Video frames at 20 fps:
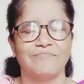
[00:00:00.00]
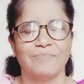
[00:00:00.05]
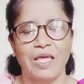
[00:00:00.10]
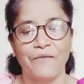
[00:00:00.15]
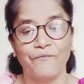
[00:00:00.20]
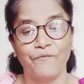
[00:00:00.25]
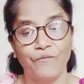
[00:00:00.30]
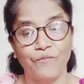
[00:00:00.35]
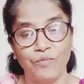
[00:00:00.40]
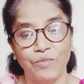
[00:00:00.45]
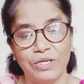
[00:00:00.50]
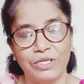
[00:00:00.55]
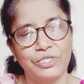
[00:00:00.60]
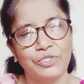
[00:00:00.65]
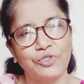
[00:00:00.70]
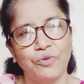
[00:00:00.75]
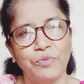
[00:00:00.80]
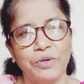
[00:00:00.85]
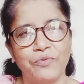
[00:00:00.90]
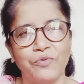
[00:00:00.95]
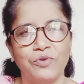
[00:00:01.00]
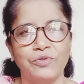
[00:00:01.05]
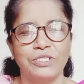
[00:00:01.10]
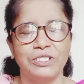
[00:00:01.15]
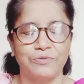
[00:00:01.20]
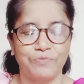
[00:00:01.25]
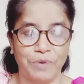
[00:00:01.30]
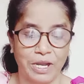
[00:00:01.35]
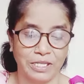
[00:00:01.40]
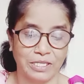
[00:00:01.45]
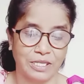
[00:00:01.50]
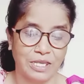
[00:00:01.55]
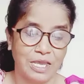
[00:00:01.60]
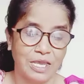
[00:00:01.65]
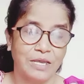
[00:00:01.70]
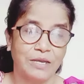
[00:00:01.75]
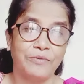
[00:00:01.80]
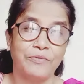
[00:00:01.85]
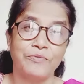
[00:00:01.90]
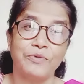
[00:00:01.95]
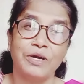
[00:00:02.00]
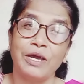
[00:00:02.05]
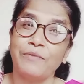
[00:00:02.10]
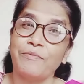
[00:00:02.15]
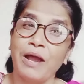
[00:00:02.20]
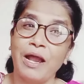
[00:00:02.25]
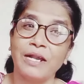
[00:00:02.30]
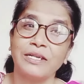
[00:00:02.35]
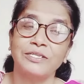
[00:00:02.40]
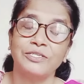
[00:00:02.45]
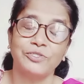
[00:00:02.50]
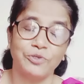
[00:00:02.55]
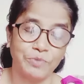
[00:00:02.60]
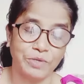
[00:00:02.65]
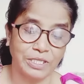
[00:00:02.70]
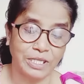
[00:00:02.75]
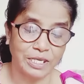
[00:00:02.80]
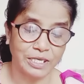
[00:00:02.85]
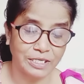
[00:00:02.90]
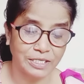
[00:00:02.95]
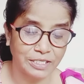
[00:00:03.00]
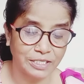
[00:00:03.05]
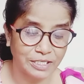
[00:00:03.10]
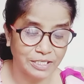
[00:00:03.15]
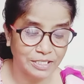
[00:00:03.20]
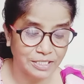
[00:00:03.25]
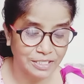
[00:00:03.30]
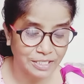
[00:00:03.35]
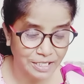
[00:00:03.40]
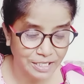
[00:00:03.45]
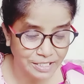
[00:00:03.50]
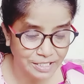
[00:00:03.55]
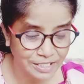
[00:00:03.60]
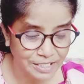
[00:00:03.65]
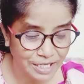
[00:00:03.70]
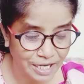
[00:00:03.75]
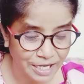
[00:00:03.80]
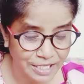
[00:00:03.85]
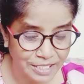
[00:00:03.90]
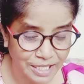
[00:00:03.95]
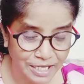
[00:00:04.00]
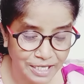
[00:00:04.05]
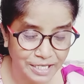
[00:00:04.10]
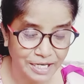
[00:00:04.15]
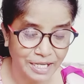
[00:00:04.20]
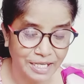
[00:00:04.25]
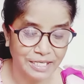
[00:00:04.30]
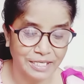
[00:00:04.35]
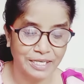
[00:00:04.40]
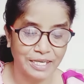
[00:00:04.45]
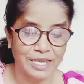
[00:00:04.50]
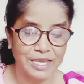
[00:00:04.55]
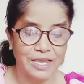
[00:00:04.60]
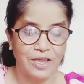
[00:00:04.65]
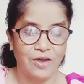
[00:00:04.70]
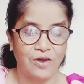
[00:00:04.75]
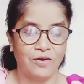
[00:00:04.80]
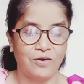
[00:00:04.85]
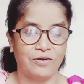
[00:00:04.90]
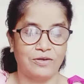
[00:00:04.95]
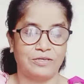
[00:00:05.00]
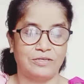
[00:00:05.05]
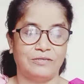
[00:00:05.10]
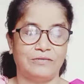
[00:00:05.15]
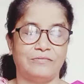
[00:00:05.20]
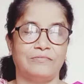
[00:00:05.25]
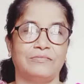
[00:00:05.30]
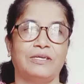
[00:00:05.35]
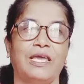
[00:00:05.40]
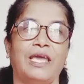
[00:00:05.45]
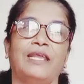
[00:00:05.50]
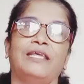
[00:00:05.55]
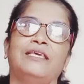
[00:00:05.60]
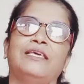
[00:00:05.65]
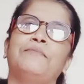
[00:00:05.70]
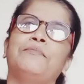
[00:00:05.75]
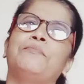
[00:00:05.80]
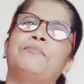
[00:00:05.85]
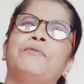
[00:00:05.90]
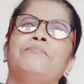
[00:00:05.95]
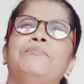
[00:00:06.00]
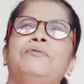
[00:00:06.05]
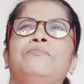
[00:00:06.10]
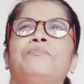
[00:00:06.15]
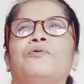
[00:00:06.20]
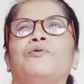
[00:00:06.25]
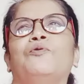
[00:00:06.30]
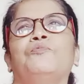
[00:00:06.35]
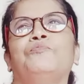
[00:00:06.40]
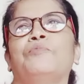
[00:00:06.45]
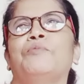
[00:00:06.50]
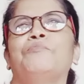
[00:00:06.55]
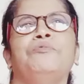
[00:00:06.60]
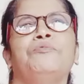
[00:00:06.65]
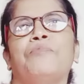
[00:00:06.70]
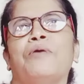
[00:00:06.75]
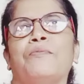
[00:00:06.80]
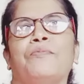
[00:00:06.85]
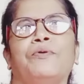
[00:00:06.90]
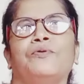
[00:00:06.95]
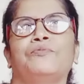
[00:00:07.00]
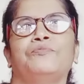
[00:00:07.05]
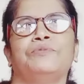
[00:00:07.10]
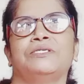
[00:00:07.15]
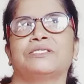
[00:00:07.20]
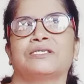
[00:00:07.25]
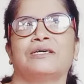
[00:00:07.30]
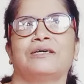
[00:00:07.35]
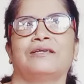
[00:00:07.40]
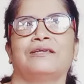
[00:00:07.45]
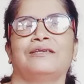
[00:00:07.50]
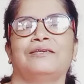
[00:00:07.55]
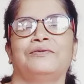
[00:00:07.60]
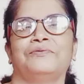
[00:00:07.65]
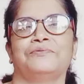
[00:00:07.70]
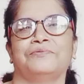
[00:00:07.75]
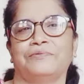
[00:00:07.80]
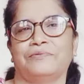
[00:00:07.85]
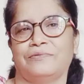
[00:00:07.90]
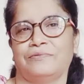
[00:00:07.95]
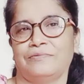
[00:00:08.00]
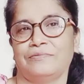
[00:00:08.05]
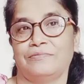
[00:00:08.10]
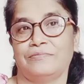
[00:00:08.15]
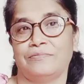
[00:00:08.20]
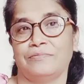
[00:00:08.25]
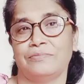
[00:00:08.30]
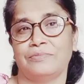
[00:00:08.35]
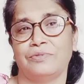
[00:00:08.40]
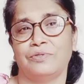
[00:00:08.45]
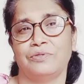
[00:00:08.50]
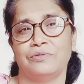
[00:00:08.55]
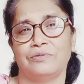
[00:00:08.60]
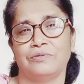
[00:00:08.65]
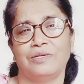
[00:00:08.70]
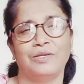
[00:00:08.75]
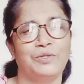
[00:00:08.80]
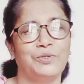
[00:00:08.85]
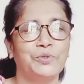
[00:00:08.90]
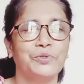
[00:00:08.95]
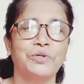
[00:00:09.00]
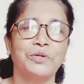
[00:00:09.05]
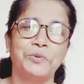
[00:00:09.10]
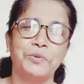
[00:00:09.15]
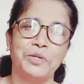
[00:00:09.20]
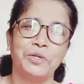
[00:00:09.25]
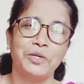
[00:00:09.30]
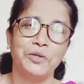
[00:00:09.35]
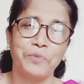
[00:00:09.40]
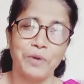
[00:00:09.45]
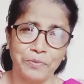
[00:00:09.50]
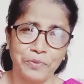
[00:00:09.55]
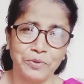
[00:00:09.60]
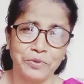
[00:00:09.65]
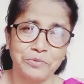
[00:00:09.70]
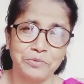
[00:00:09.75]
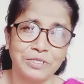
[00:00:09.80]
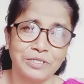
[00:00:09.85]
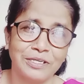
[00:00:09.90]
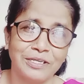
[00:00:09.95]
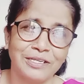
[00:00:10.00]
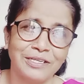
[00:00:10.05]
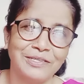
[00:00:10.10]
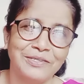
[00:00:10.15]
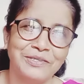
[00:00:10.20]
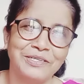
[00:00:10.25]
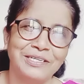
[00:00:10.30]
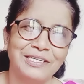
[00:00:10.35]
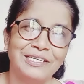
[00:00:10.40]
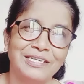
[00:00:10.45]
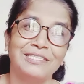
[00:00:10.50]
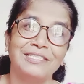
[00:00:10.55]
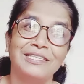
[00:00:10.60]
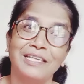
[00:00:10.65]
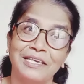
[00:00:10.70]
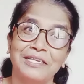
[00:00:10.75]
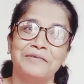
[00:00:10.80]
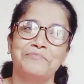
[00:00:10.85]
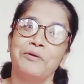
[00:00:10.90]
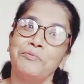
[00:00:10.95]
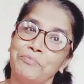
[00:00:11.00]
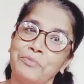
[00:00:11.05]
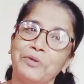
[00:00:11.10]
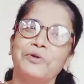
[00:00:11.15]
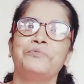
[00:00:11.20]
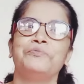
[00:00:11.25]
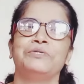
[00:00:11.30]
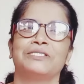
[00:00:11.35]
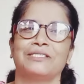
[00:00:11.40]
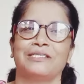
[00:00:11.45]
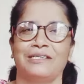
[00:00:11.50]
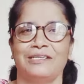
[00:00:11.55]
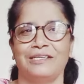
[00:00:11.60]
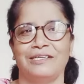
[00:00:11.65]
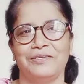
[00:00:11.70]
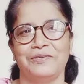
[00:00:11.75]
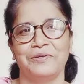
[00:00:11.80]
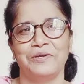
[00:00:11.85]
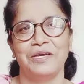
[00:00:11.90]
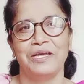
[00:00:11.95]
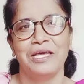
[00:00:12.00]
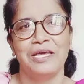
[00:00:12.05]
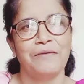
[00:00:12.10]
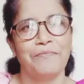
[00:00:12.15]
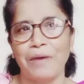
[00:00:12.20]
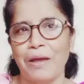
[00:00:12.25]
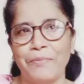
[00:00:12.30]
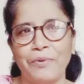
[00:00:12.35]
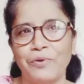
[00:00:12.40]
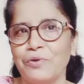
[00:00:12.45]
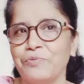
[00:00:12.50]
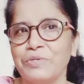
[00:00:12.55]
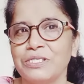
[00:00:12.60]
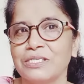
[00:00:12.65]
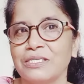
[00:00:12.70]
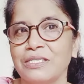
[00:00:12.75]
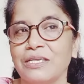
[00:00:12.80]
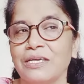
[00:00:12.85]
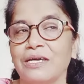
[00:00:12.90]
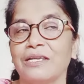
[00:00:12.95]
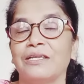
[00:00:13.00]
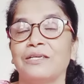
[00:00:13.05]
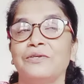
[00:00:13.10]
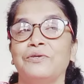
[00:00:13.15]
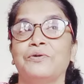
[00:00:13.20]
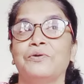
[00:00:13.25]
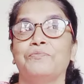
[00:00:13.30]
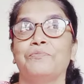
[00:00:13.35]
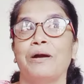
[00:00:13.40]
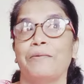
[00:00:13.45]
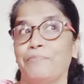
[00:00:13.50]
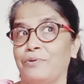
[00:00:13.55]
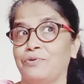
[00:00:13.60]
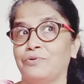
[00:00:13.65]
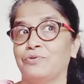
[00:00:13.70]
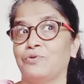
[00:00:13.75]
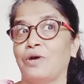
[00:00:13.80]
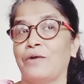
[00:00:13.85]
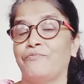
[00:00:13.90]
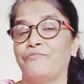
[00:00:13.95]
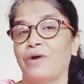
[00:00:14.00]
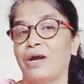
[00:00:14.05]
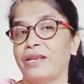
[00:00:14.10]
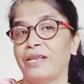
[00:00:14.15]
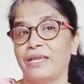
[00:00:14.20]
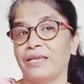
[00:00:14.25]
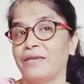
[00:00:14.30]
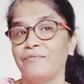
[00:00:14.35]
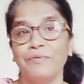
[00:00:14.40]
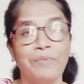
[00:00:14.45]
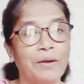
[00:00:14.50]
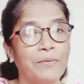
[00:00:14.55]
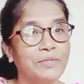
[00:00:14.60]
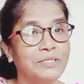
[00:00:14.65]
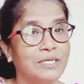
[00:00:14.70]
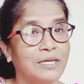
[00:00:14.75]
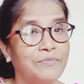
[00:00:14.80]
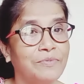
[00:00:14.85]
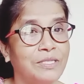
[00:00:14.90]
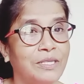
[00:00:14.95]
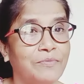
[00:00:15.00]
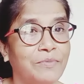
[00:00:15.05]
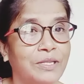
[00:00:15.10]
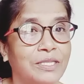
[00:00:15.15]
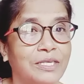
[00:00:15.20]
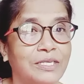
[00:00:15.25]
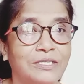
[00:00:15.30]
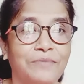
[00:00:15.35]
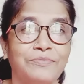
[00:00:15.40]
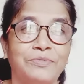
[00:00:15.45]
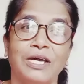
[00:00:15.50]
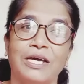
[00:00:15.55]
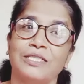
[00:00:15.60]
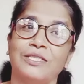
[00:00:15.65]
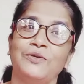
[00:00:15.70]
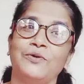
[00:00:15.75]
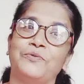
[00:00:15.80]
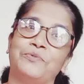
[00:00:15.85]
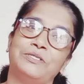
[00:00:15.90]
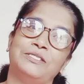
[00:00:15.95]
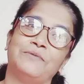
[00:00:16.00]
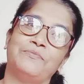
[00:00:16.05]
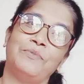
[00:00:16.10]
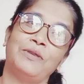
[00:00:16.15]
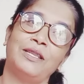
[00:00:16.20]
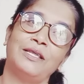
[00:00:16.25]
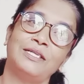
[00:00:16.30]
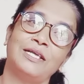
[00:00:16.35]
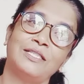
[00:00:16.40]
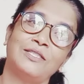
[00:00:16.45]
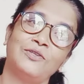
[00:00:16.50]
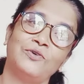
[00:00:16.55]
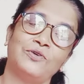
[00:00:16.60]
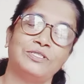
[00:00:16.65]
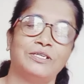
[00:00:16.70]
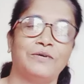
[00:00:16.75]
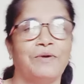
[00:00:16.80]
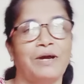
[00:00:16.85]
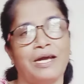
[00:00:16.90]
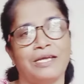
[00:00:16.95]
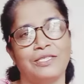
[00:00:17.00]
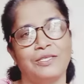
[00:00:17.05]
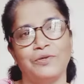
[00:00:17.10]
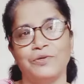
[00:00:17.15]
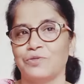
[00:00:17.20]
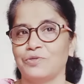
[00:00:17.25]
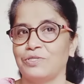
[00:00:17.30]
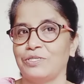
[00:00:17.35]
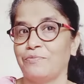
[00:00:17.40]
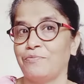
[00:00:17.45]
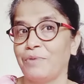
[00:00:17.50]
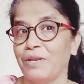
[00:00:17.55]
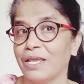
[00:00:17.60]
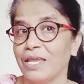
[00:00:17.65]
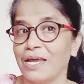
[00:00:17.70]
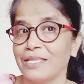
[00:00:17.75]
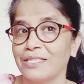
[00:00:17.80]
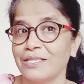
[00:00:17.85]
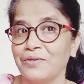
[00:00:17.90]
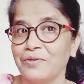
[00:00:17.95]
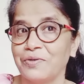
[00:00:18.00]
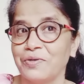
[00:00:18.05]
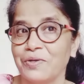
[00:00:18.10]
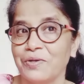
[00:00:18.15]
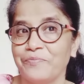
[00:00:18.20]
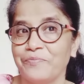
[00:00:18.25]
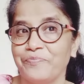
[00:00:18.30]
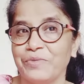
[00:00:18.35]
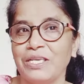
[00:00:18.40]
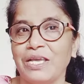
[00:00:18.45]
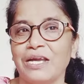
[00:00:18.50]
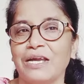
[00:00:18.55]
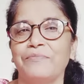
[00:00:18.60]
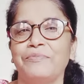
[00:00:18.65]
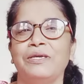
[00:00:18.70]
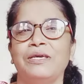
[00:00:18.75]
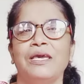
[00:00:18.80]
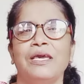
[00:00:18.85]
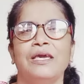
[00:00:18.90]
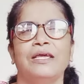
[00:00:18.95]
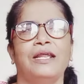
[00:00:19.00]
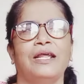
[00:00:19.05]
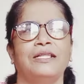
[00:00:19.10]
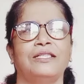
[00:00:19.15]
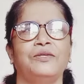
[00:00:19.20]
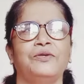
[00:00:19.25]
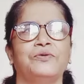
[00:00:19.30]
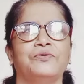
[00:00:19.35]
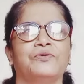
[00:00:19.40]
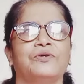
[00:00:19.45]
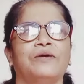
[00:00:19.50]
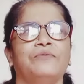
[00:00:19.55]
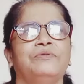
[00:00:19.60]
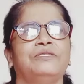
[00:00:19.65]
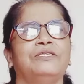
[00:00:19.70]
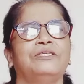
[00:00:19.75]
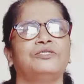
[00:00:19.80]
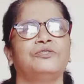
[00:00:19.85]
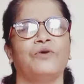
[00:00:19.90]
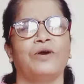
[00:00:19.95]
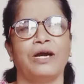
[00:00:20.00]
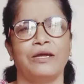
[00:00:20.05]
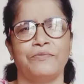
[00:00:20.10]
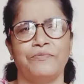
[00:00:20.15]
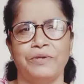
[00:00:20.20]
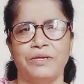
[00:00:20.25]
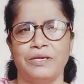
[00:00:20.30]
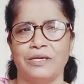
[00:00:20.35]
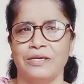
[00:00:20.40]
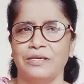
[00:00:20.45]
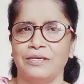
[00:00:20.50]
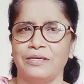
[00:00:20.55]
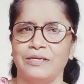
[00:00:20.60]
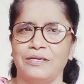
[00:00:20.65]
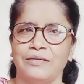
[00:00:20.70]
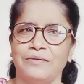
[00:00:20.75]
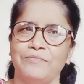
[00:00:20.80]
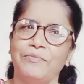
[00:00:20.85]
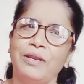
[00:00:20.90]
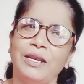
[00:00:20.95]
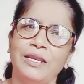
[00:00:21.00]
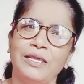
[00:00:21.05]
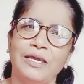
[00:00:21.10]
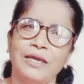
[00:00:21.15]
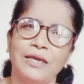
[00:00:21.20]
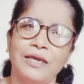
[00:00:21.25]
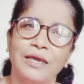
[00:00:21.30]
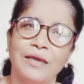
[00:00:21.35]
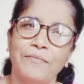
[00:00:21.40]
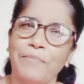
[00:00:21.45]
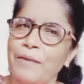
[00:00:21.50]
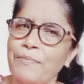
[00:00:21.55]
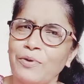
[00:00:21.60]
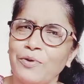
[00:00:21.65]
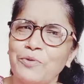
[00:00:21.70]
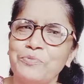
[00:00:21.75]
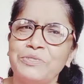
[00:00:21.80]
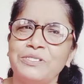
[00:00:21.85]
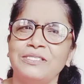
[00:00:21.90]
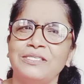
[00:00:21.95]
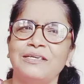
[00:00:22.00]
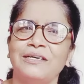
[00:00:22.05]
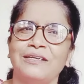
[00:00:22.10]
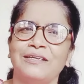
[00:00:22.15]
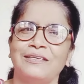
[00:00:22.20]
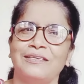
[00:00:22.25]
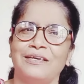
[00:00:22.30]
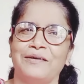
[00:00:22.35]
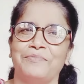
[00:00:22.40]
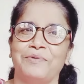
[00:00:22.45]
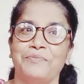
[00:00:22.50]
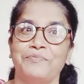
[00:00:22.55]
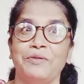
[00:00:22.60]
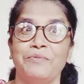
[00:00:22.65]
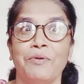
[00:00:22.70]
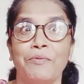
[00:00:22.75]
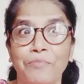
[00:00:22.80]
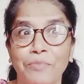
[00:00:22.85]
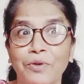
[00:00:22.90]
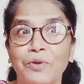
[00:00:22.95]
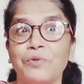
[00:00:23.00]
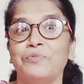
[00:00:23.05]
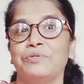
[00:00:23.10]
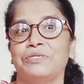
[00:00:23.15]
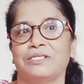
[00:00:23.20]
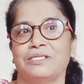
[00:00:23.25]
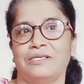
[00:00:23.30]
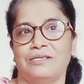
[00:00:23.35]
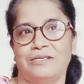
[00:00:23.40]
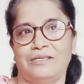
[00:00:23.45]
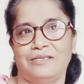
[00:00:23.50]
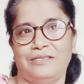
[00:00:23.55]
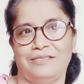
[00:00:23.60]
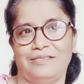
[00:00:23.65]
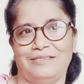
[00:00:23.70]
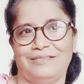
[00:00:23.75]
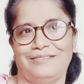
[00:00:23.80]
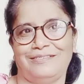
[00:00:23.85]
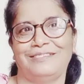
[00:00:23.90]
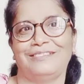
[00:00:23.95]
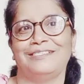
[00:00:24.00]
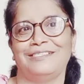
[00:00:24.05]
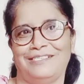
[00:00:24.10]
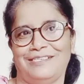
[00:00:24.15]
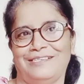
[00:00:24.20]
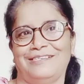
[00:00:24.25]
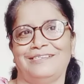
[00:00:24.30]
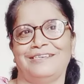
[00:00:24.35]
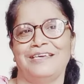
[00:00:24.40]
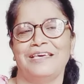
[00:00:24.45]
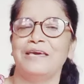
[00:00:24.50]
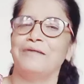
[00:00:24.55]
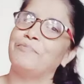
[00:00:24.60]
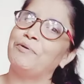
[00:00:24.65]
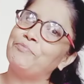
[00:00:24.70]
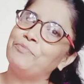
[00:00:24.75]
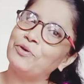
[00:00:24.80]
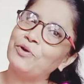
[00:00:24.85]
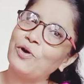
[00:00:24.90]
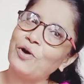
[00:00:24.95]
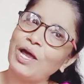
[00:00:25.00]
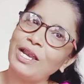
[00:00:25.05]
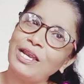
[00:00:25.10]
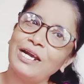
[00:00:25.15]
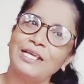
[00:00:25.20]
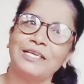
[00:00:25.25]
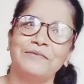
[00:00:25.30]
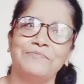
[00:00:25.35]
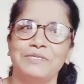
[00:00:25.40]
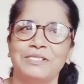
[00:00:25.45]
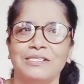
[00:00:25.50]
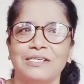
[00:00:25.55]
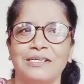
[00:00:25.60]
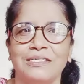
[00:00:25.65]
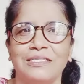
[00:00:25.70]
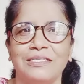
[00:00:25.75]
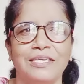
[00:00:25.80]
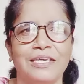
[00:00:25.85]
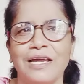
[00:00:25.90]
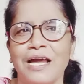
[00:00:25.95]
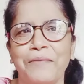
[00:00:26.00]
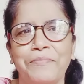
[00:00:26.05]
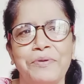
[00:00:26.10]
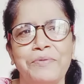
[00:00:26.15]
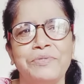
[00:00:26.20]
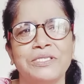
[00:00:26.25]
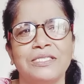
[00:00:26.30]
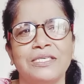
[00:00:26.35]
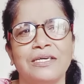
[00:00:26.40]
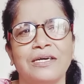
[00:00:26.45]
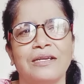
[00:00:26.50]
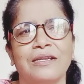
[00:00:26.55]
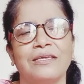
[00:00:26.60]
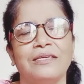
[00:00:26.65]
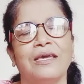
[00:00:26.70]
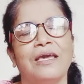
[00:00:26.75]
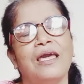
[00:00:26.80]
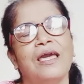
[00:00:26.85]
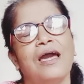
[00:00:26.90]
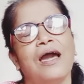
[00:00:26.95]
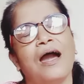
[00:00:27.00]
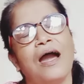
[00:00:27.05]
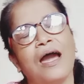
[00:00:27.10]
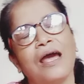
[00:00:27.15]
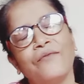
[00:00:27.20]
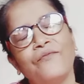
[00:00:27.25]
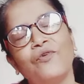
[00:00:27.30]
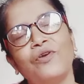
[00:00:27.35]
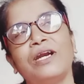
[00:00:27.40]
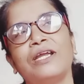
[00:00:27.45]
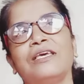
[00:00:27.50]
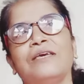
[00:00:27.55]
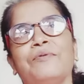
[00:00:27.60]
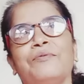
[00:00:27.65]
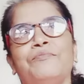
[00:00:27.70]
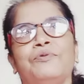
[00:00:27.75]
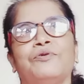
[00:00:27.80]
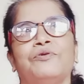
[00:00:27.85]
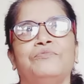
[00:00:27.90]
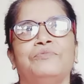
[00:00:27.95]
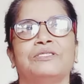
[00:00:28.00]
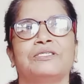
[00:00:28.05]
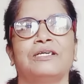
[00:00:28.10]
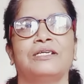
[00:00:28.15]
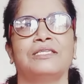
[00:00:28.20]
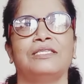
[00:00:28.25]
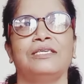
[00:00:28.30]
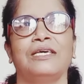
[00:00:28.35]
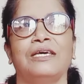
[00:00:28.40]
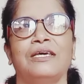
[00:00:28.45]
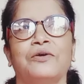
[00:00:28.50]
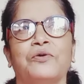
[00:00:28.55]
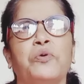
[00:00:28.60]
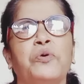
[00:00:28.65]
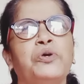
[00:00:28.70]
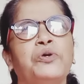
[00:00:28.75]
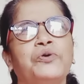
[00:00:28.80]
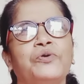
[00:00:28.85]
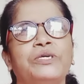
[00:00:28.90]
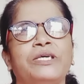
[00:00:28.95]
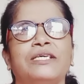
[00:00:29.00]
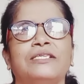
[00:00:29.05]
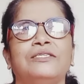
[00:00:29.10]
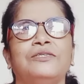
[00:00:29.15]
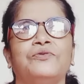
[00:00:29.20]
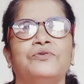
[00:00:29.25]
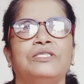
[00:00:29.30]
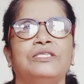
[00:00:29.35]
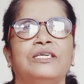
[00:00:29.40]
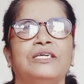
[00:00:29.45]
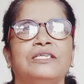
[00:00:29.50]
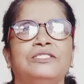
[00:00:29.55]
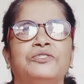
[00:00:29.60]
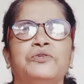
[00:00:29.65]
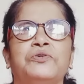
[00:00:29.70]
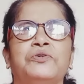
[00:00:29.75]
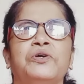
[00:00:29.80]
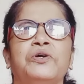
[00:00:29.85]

अब रिश्तों में वो चीज़ बात गर्माहट रिश्तों में नहीं जी हाँ नहीं रही और कह रही है मैं मम्मी को मम्मी पापा को मिस कर रही हूँ झूठ तो बोल रही हूँ पापा को मिस कर रही हो नहीं मम्मी को मिस कर रही हूँ पापा को मिस नहीं कर रही हो पापा को तो आप वहाँ रह के भी पापा से कभी नहीं मिलती जब जाती हो वह जब मिलने जाती हो और जब आती हो तो जब मिल के आती हो या कभी रहती हो तो कभी तीज त्यौहार पर मिल रही पापा को मिस नहीं कर रही हैं आप अपनी मम्मी को मिस कर रही हैं जी हाँ मम्मी को हर लड़की मिस करती है काफ़ी मिस नहीं कर रही हर वो लड़की मम्मी को मिस करती है कोई कोई ऐसी होती है जो